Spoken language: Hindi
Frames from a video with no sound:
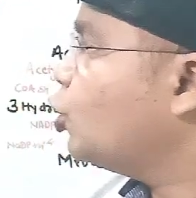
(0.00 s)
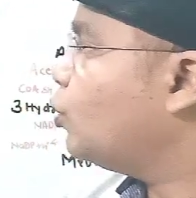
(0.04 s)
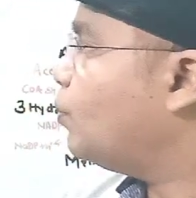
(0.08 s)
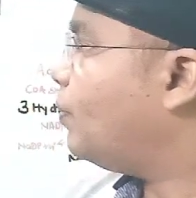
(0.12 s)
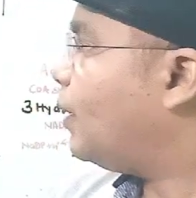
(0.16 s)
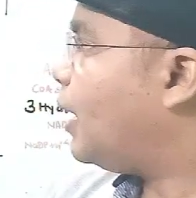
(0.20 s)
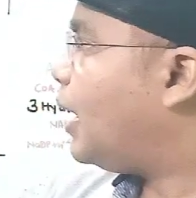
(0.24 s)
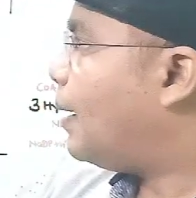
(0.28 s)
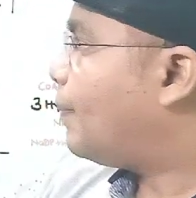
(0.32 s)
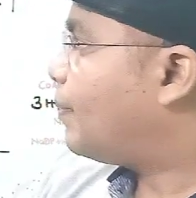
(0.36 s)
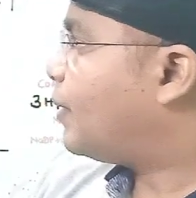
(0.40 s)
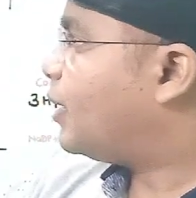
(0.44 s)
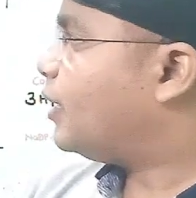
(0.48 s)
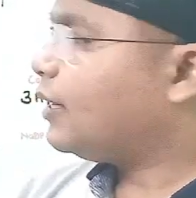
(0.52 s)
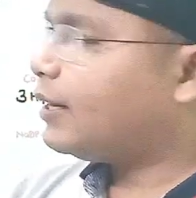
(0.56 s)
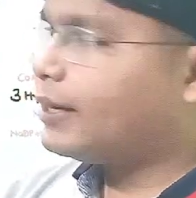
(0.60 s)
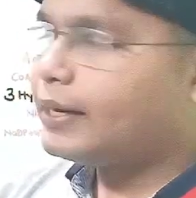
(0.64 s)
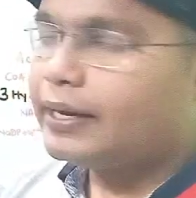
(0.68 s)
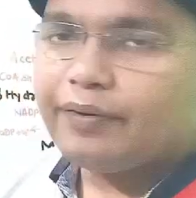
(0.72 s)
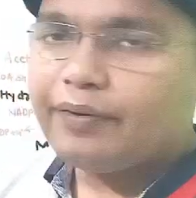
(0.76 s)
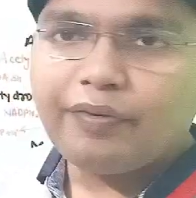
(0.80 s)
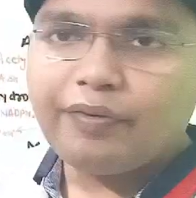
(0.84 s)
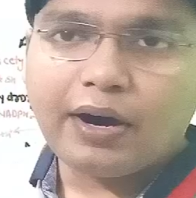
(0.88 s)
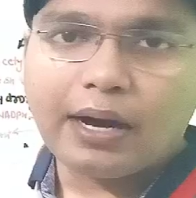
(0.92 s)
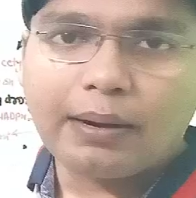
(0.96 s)
तो आपके
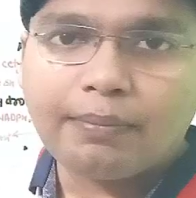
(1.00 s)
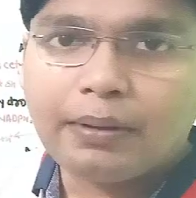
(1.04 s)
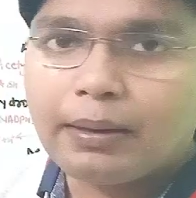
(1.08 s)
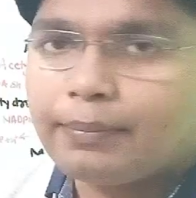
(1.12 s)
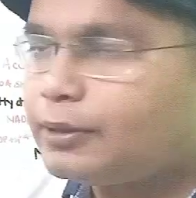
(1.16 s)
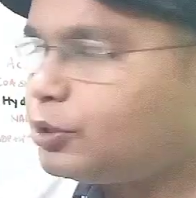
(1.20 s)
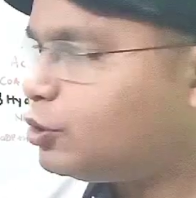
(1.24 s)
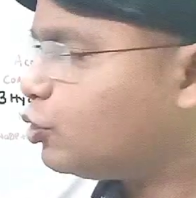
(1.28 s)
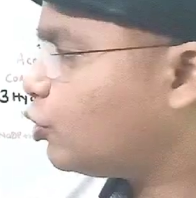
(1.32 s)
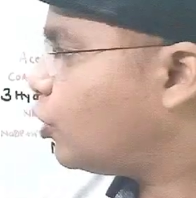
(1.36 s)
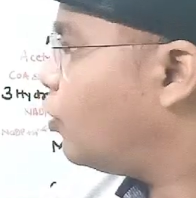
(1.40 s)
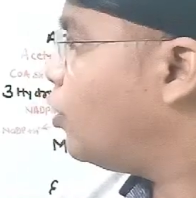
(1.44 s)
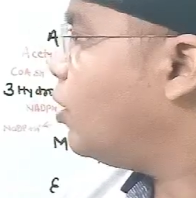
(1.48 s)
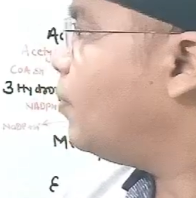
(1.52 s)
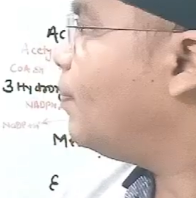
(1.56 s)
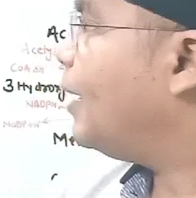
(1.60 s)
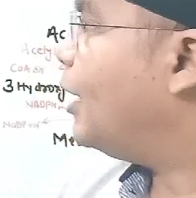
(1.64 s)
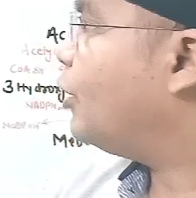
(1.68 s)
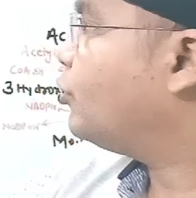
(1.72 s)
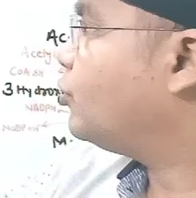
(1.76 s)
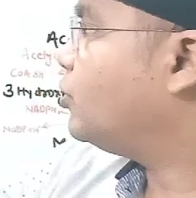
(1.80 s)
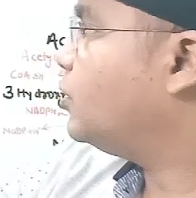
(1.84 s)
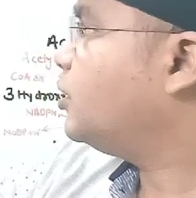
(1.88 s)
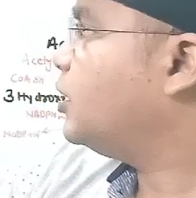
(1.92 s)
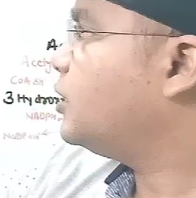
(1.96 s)
डी फार्मा में तो केवल
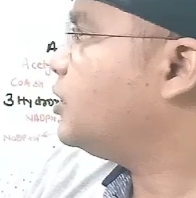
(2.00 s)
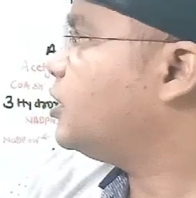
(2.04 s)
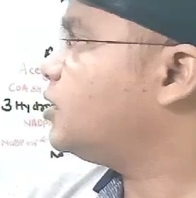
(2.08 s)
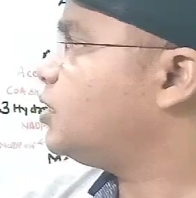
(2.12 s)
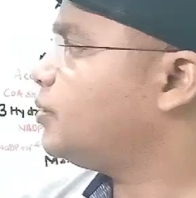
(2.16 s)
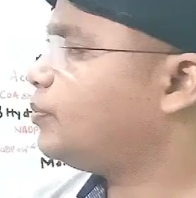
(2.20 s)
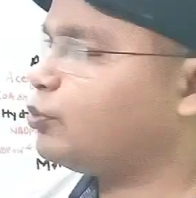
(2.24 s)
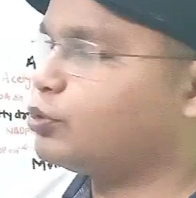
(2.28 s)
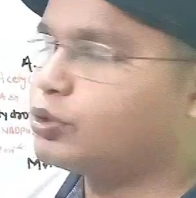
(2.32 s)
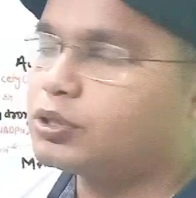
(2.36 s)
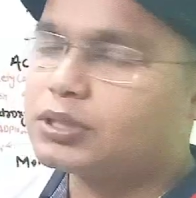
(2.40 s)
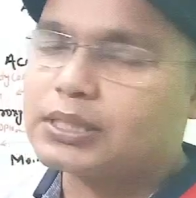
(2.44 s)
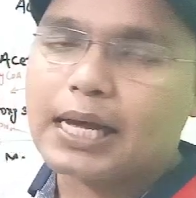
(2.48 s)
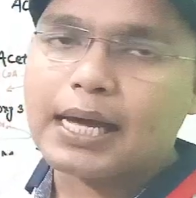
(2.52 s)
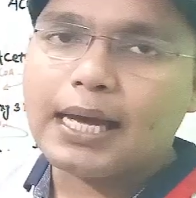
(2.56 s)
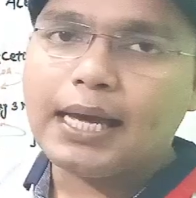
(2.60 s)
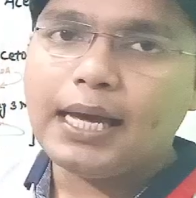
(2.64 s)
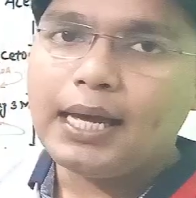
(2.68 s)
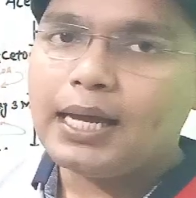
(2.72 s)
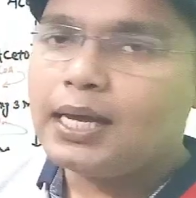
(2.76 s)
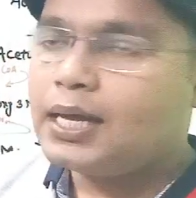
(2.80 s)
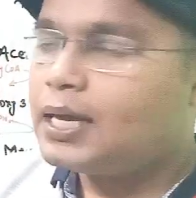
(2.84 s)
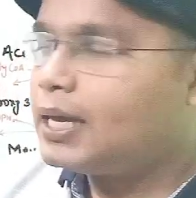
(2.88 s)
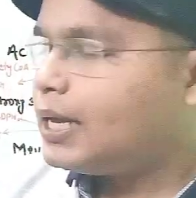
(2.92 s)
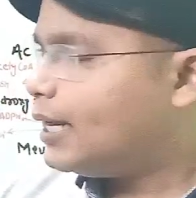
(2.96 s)
बायोसिंथेसिस ही पूछता
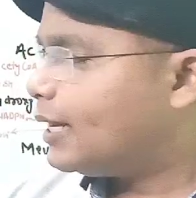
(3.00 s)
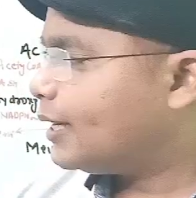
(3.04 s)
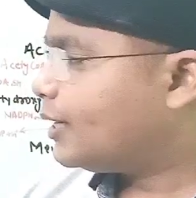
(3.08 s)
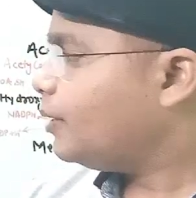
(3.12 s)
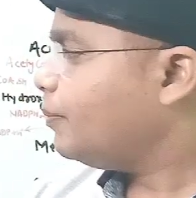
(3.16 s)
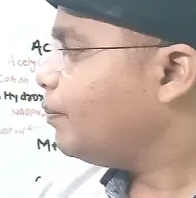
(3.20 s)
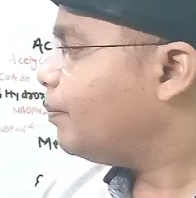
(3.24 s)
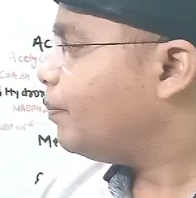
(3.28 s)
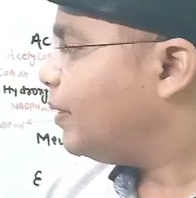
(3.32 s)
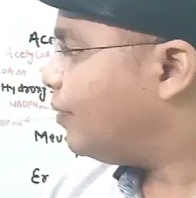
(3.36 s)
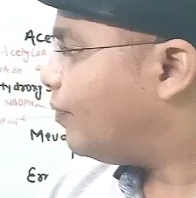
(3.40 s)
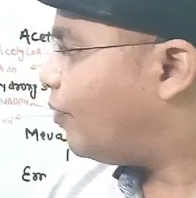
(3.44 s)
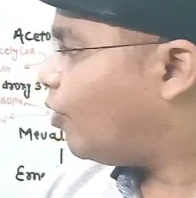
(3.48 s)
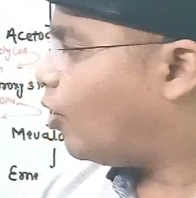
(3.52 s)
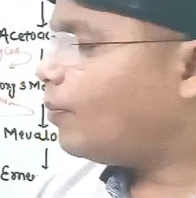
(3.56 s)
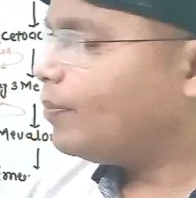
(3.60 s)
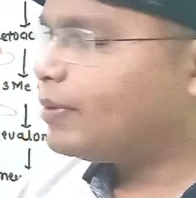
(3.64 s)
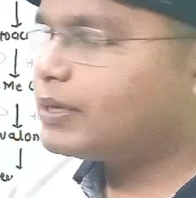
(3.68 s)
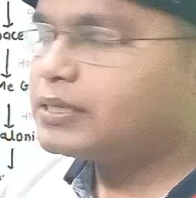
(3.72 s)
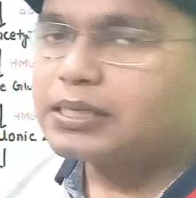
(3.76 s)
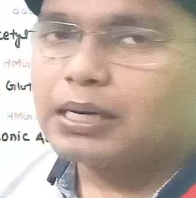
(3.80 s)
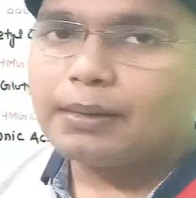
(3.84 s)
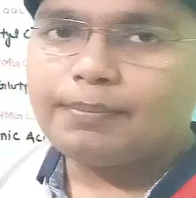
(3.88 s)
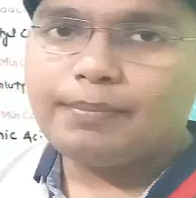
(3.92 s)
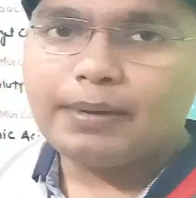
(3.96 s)
है लेकिन बी
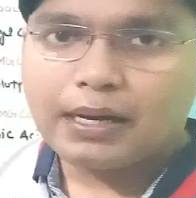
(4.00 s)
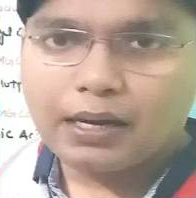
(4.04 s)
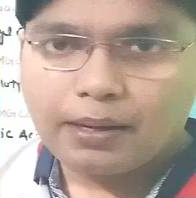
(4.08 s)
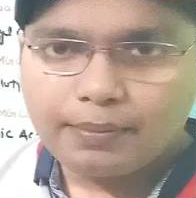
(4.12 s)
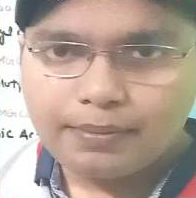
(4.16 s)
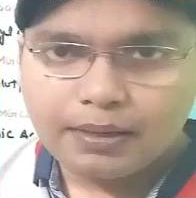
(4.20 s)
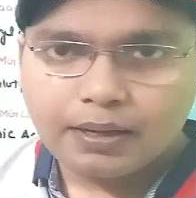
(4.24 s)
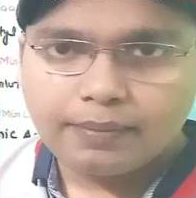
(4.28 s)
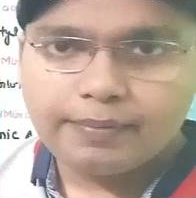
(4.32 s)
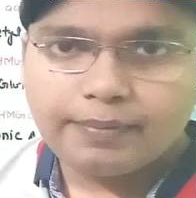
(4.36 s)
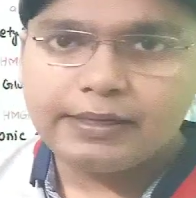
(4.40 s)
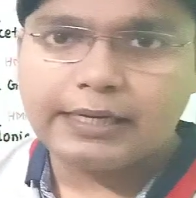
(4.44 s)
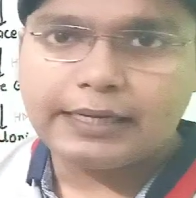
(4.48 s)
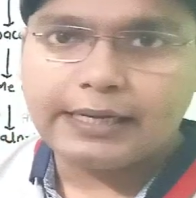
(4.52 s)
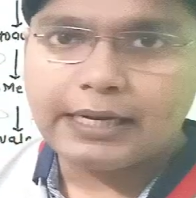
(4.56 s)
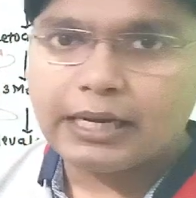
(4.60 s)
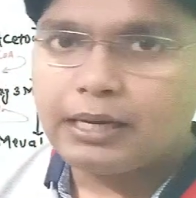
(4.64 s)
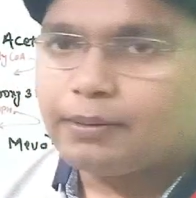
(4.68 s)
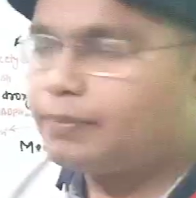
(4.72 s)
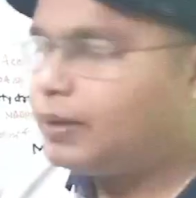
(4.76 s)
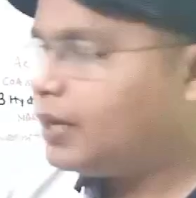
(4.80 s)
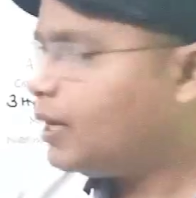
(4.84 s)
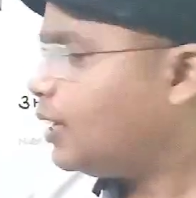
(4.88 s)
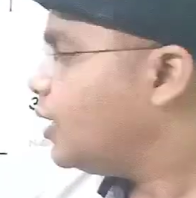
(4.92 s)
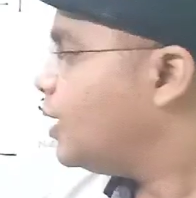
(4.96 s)
फॉर्म एग्जाम में कभी कभी
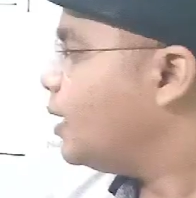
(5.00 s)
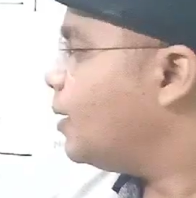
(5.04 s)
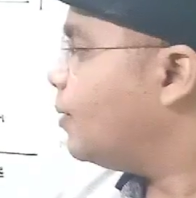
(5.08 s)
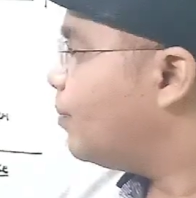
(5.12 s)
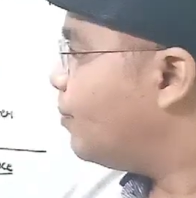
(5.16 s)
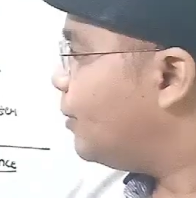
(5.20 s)
डिटेल में